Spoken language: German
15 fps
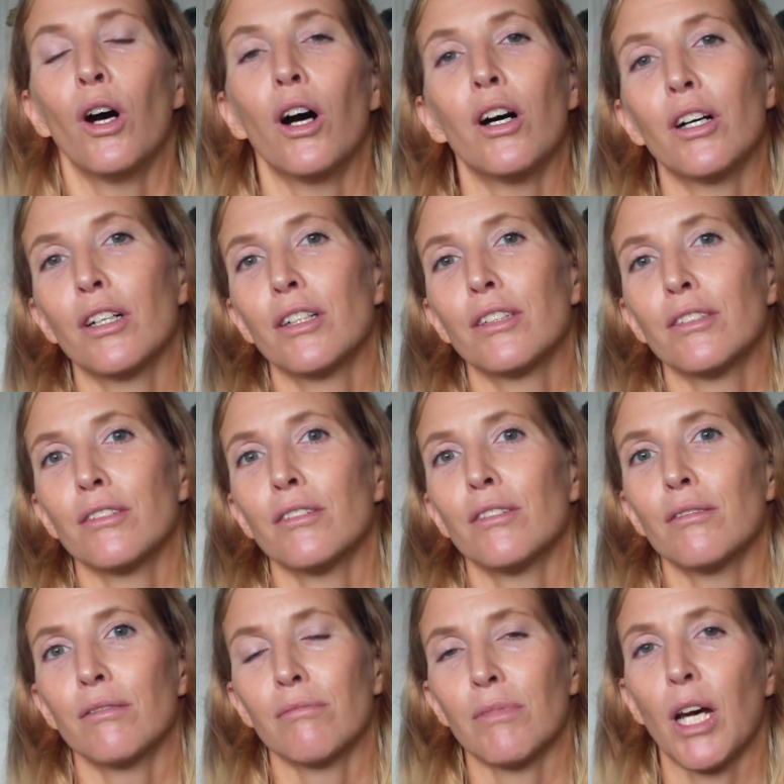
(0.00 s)
Und
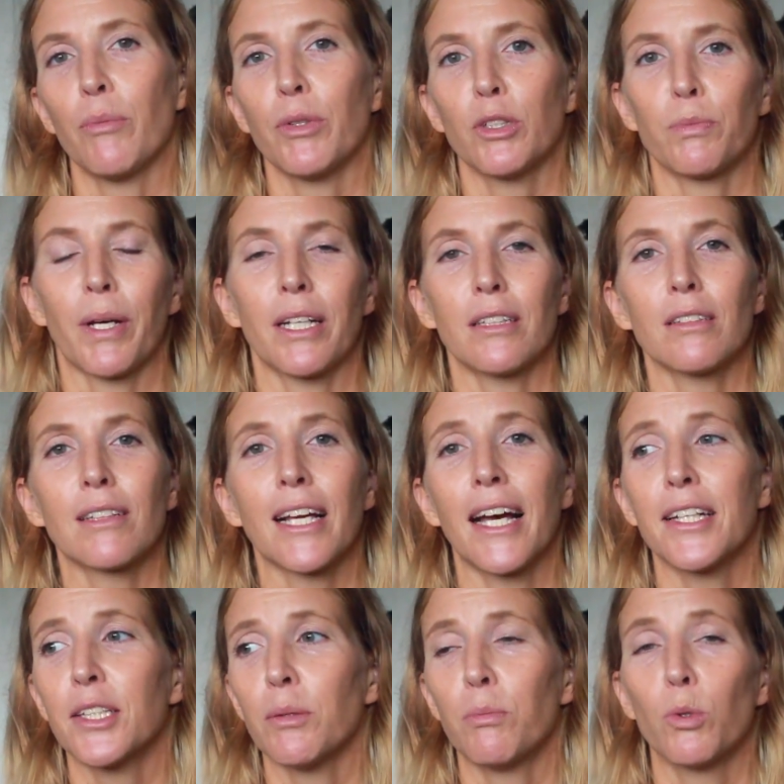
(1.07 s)
ja, es Sprite das
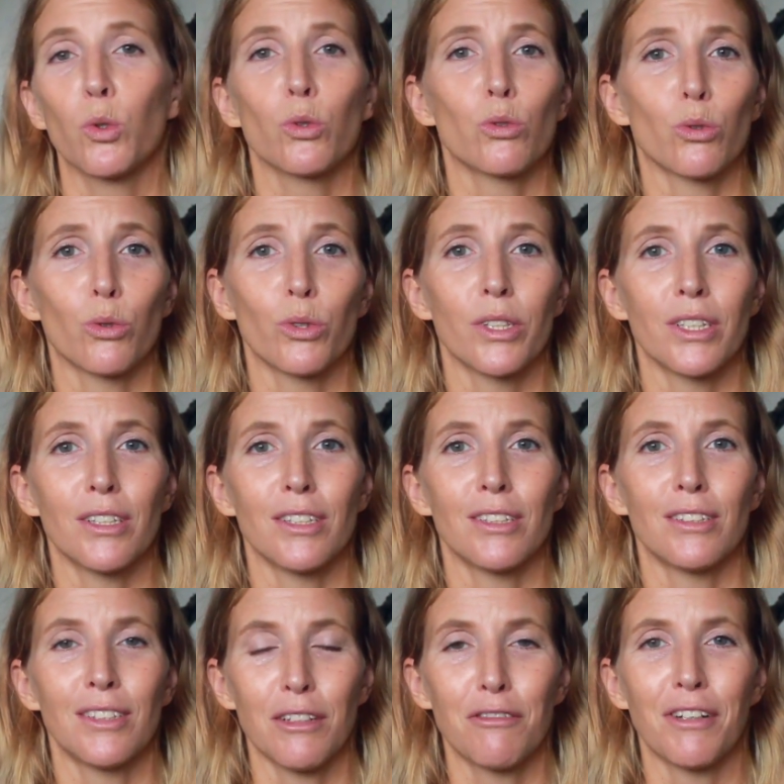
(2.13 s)
gleiche, bloß ohne
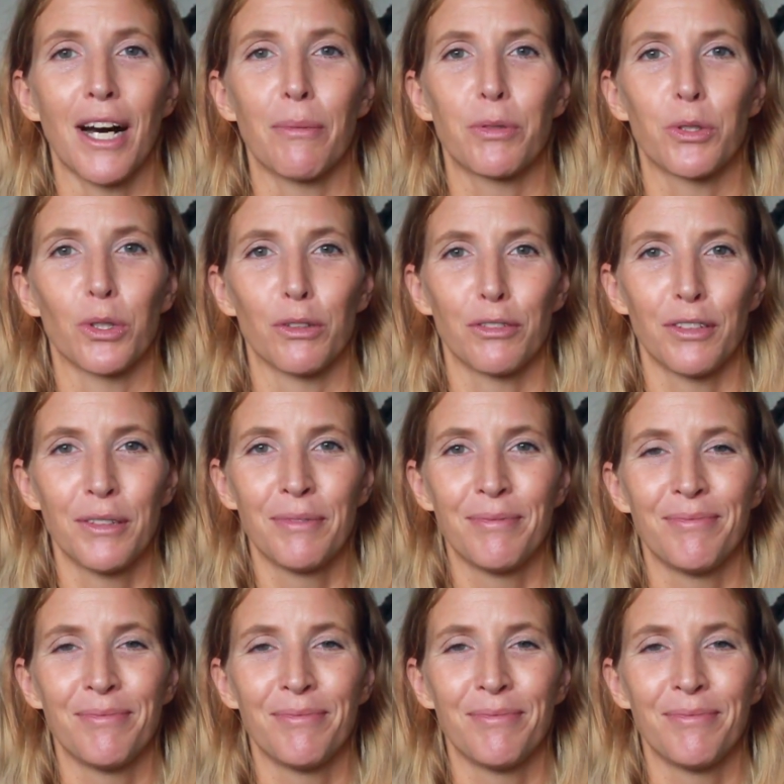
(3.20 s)
den Farbstoff.